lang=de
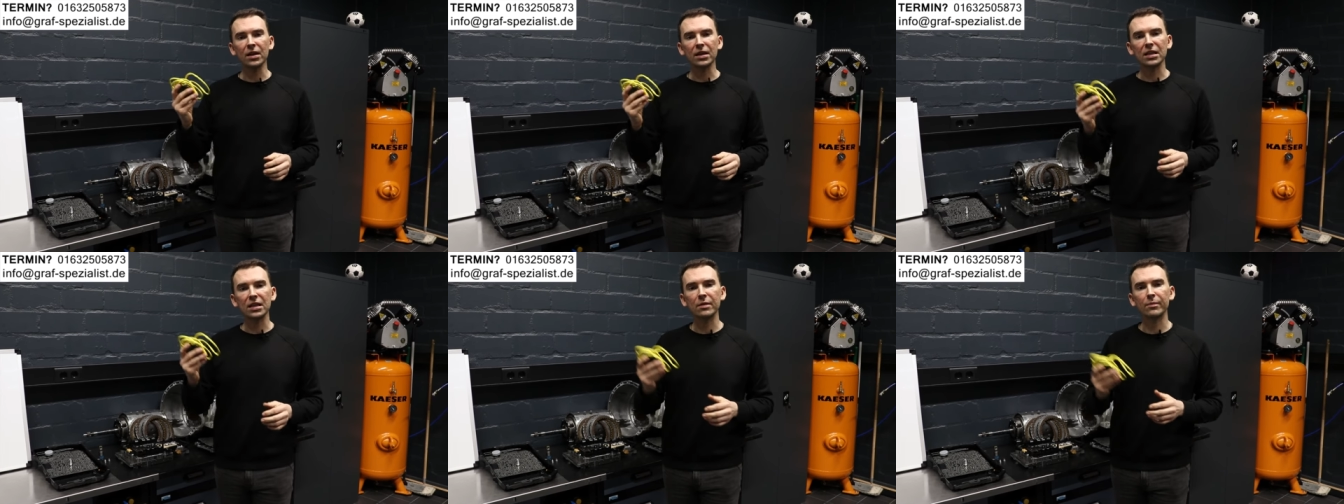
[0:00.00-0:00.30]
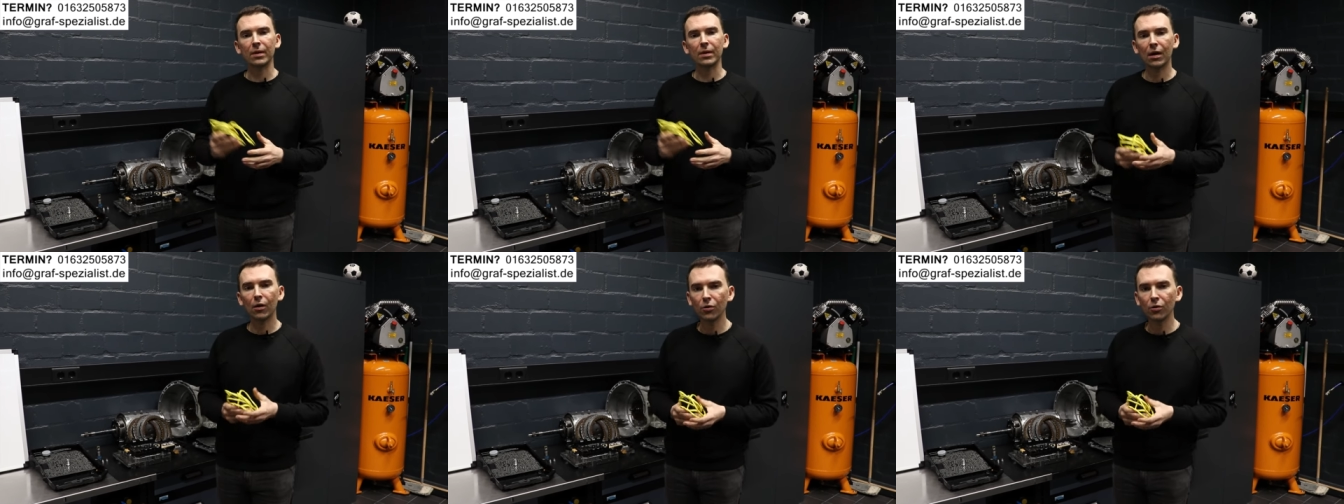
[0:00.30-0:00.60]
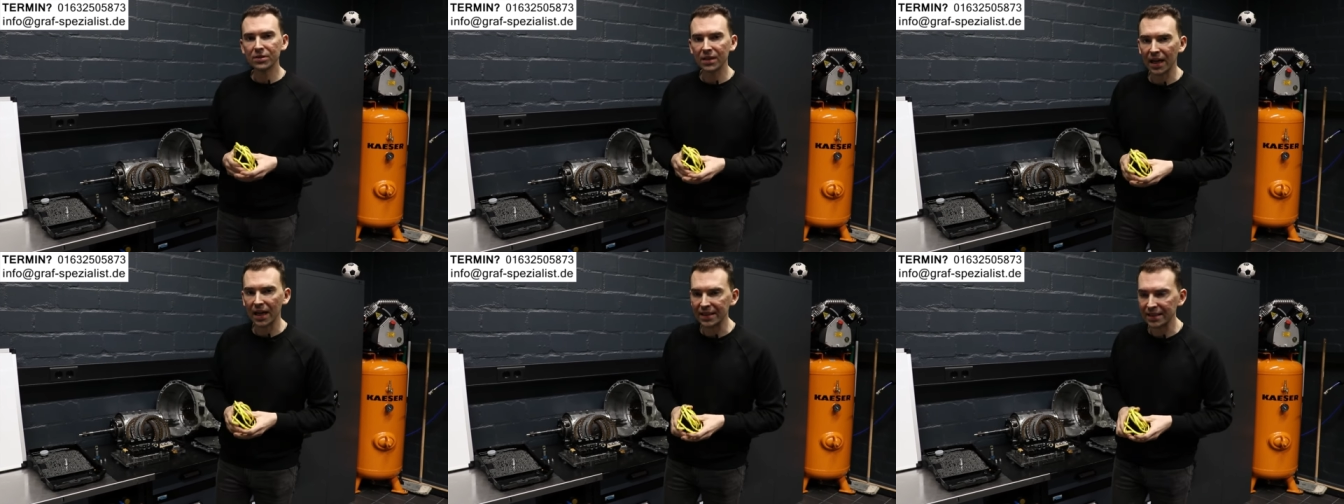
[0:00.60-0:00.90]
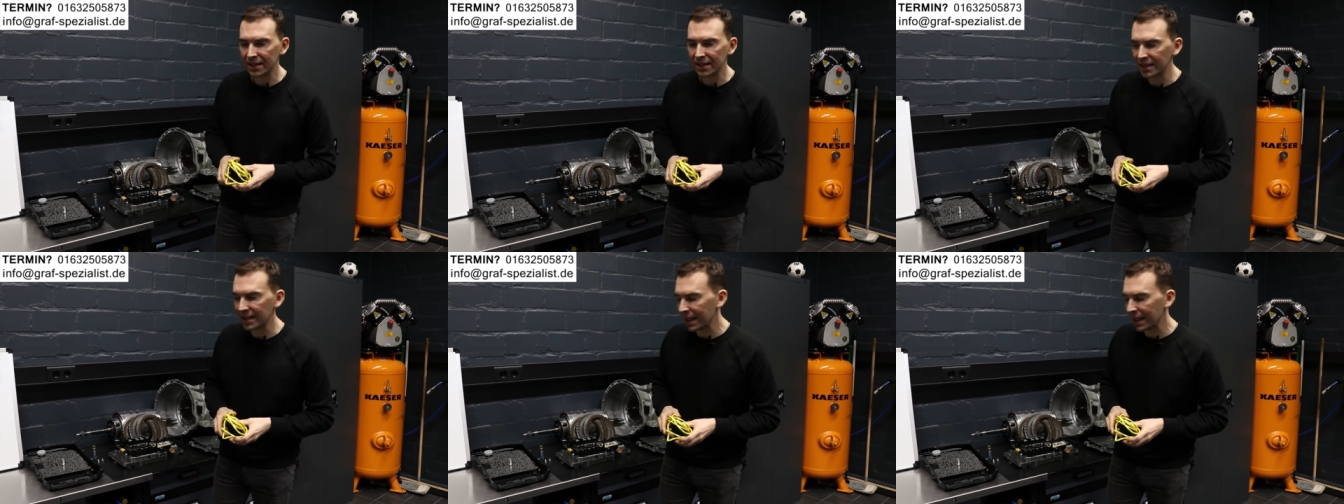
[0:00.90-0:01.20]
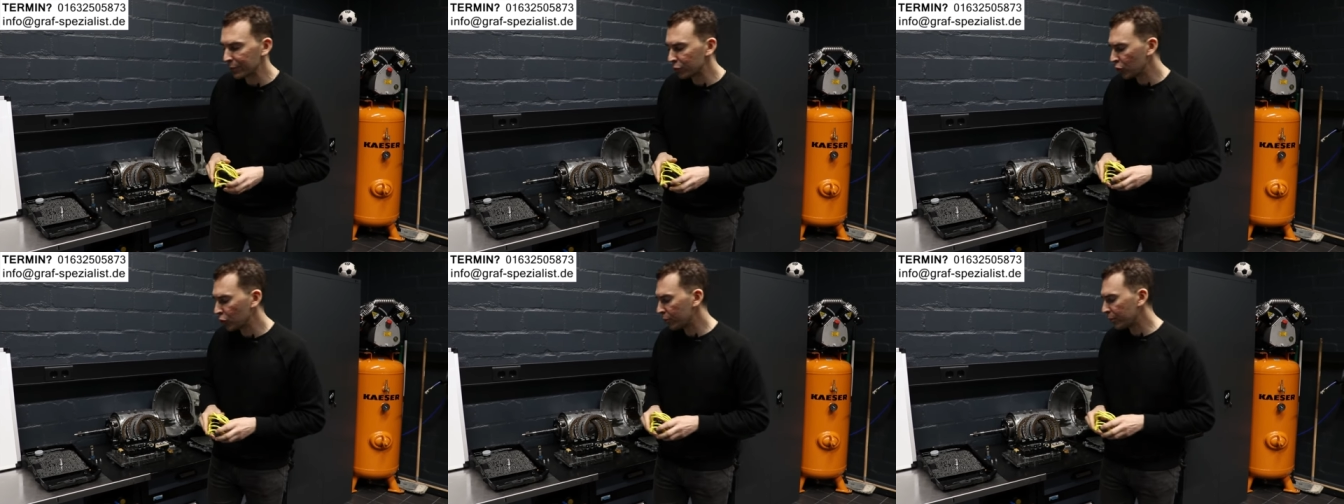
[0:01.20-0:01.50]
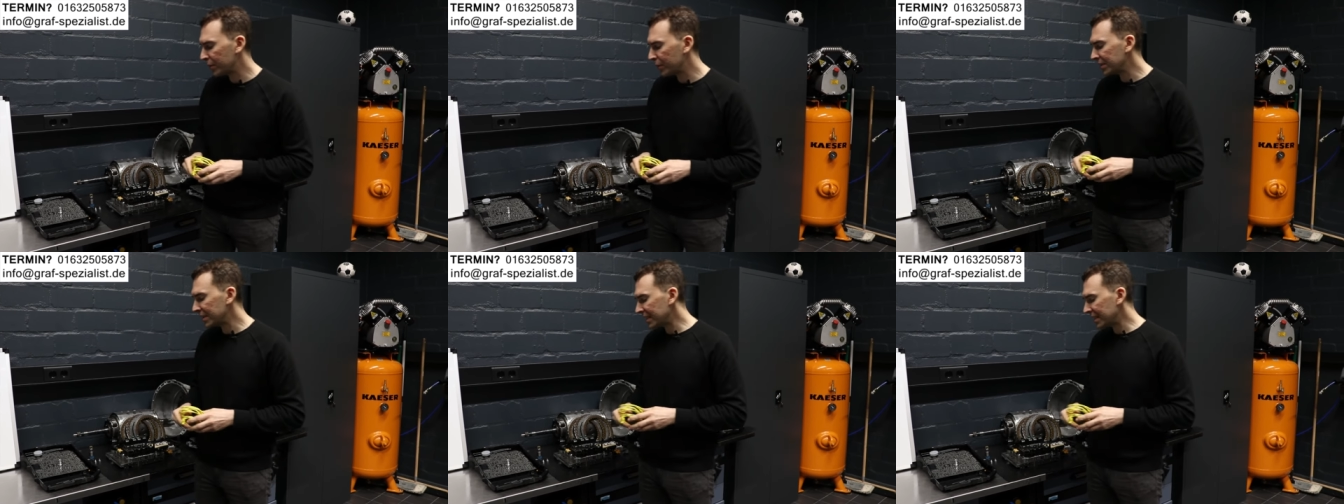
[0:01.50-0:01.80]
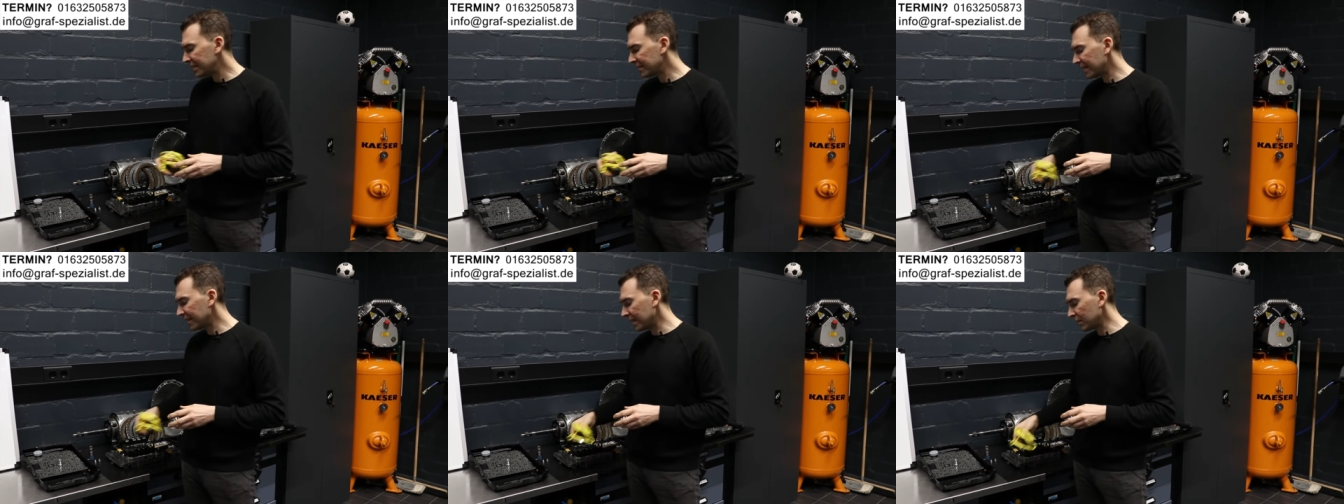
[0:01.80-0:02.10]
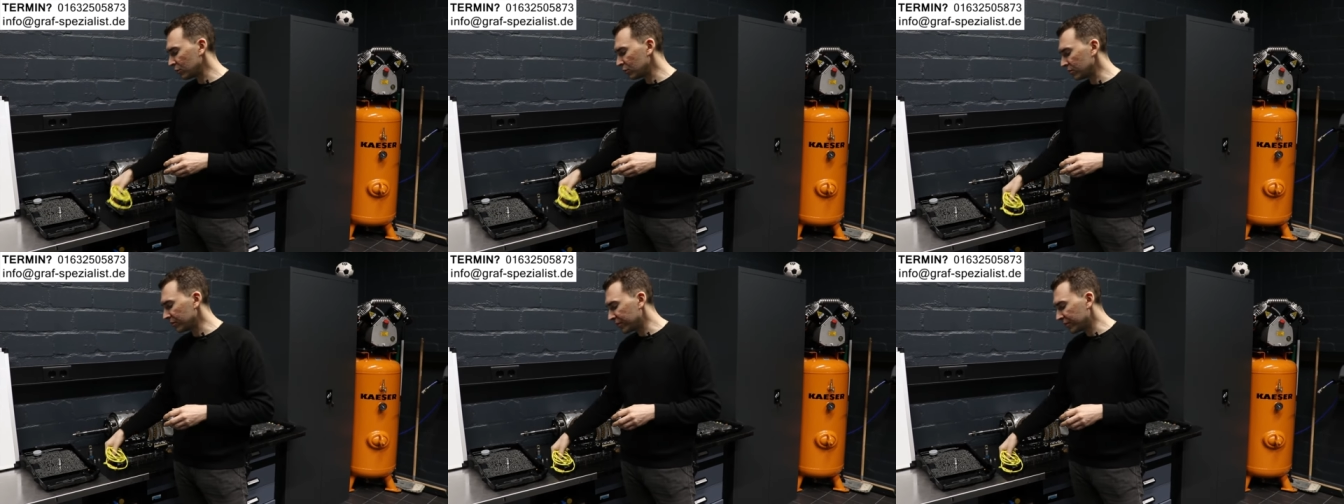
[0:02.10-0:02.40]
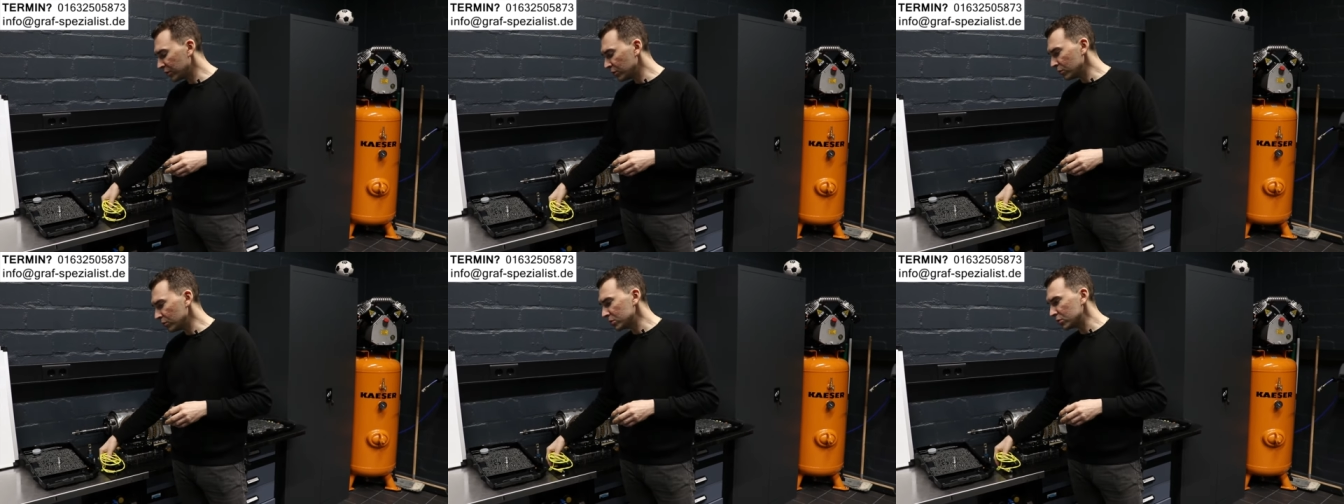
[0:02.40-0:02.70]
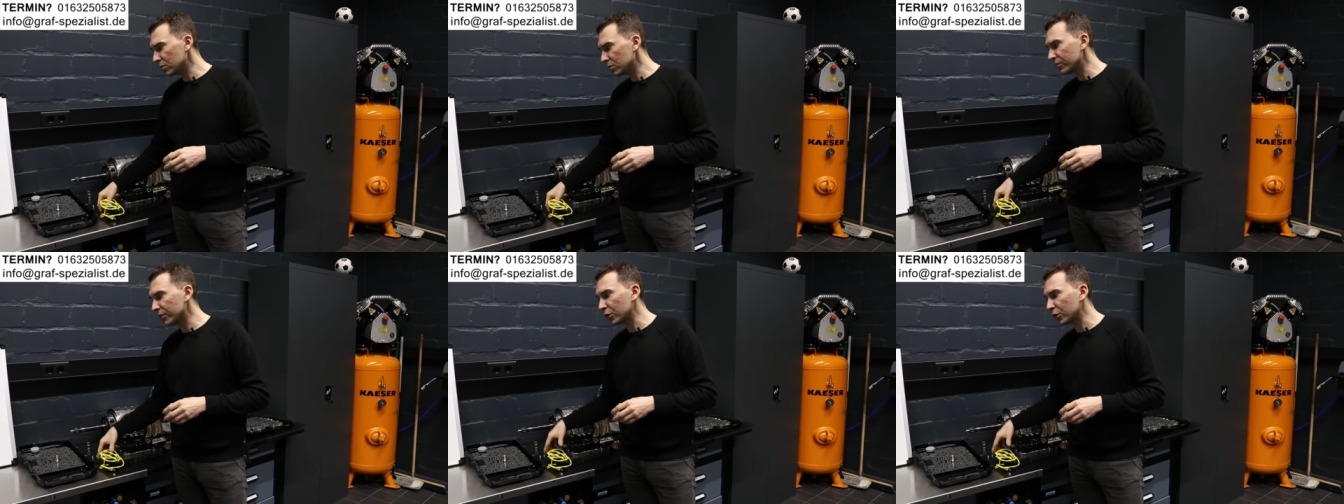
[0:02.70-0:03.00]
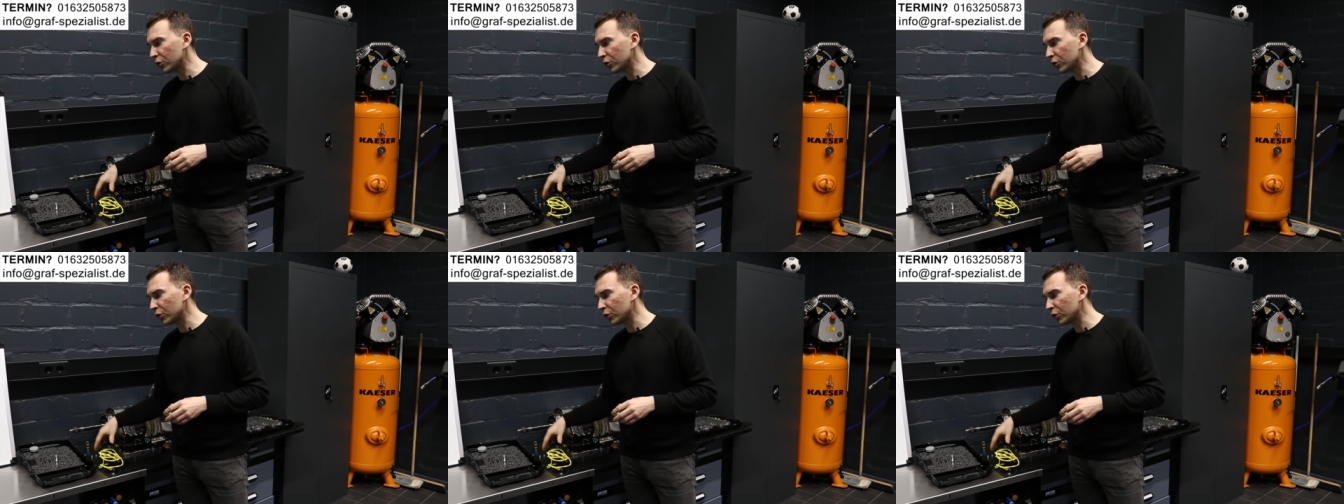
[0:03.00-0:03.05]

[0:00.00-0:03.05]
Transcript: Ihr braucht einen Laptop mit Internet und Windows und wir